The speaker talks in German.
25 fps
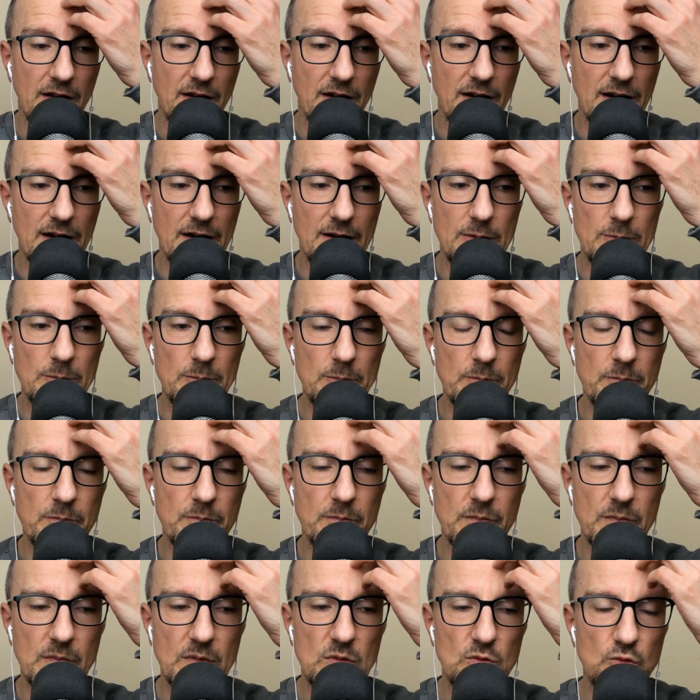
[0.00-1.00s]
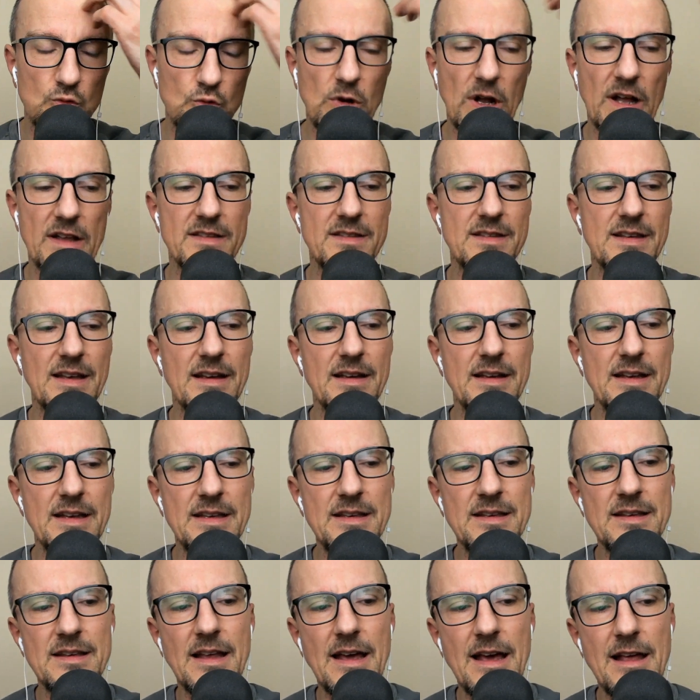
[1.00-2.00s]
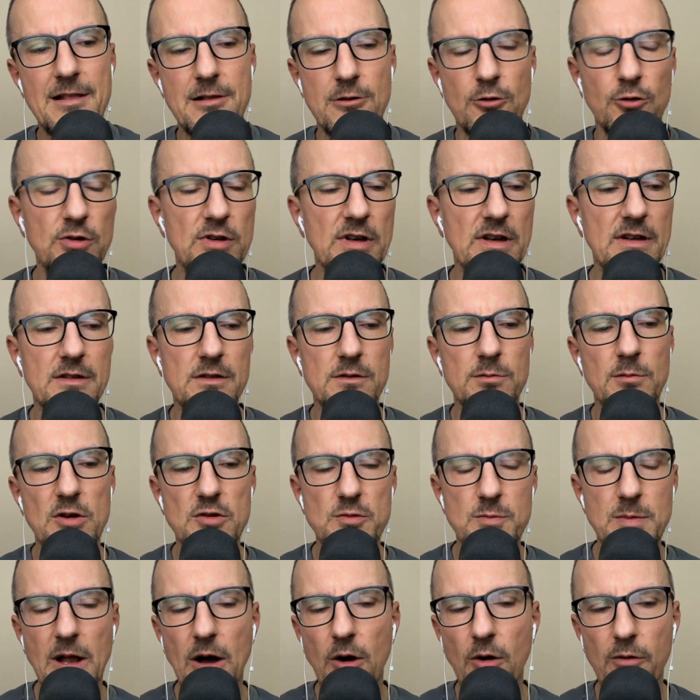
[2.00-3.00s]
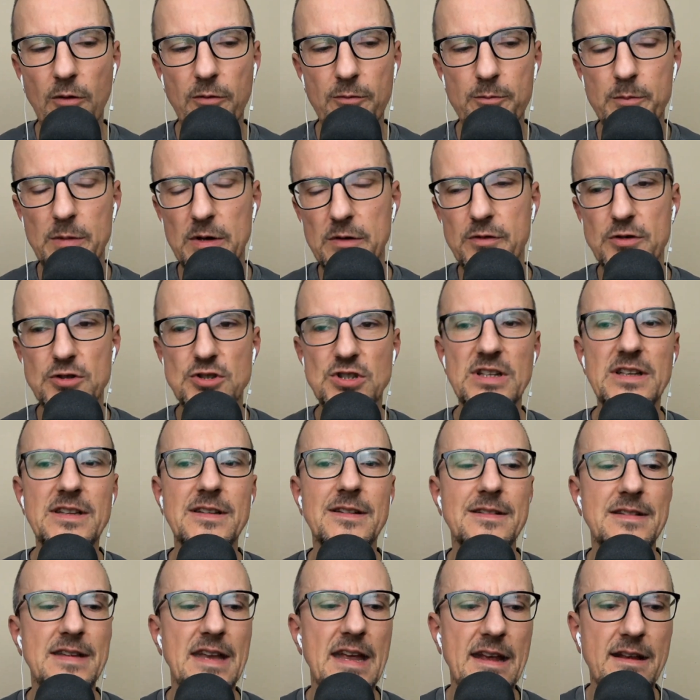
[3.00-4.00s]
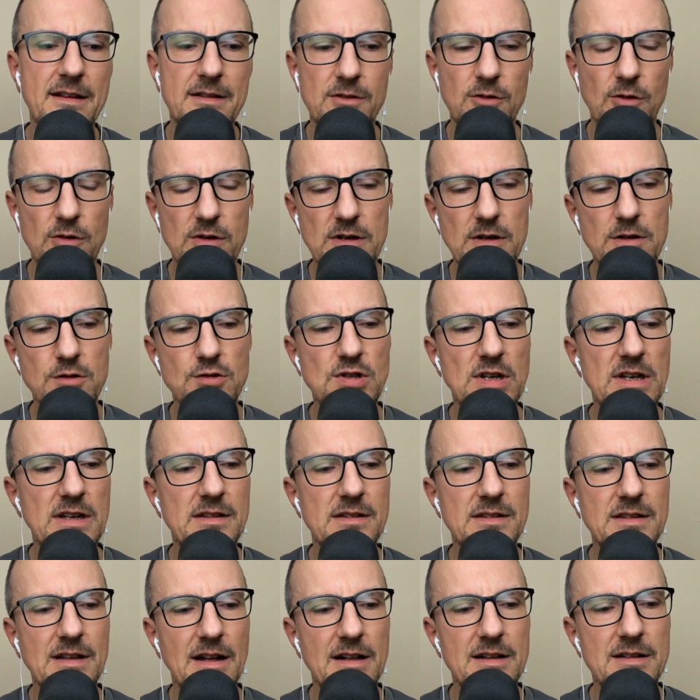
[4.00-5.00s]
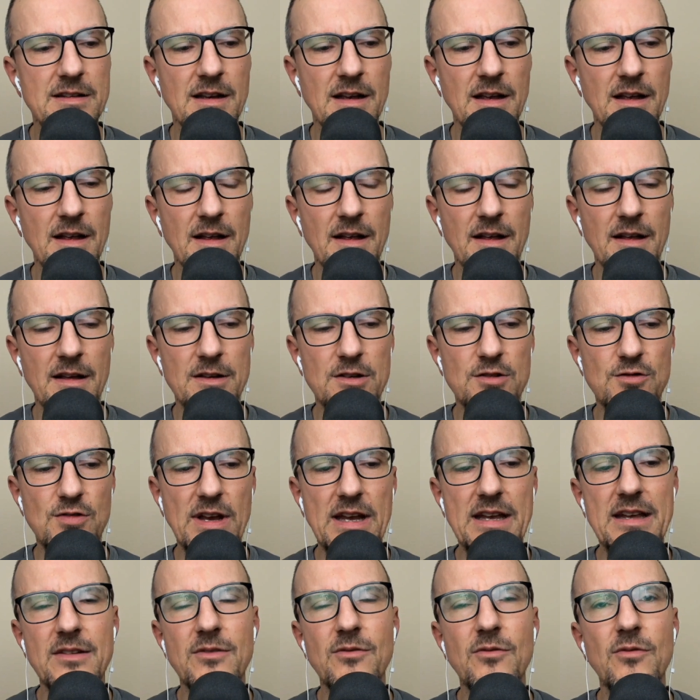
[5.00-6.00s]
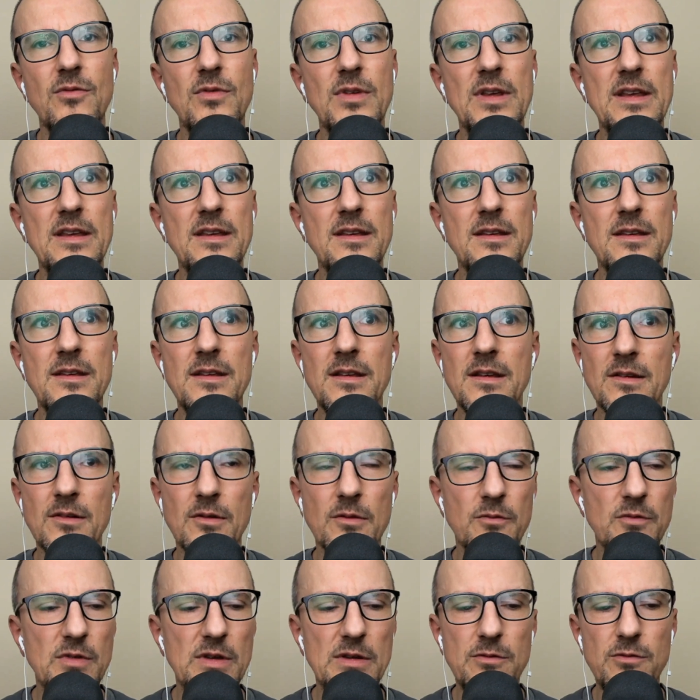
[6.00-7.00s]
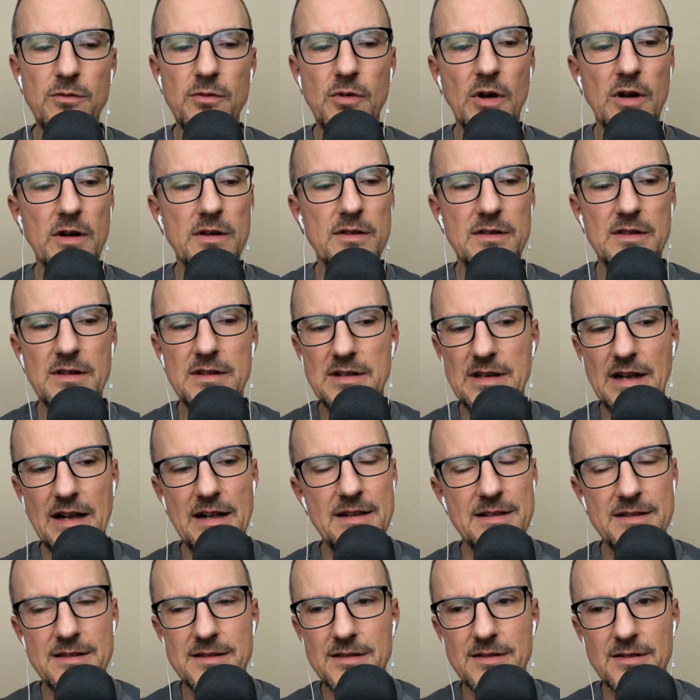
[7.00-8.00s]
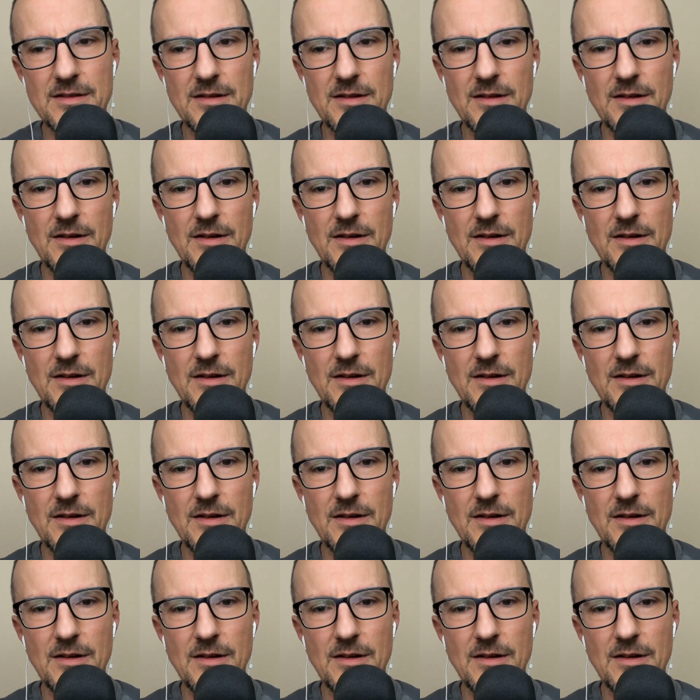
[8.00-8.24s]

ähm, du kannst ja in Athletics zum Beispiel auch mit verschiedenen Tags solche Geschichten halt tracken, wie, wie wirkt sich halt